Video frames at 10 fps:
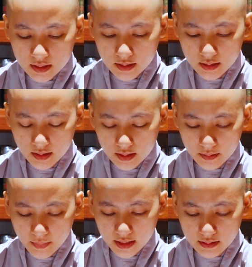
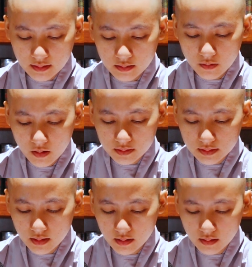khi Mạnh Tử
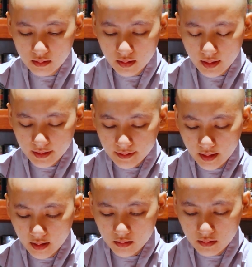còn thơ,
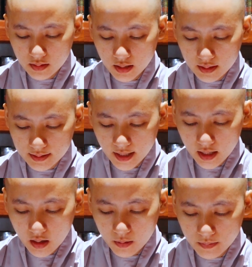nhà ở gần
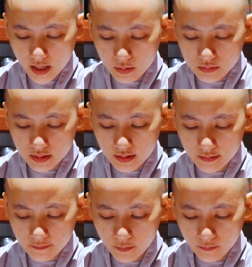các ông đạo
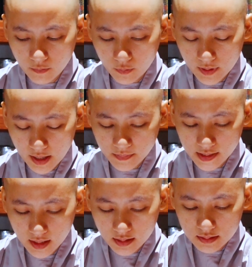tỳ phục vụ đám
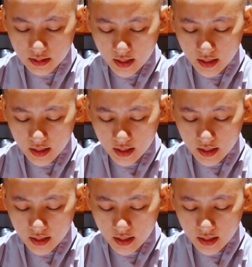chết,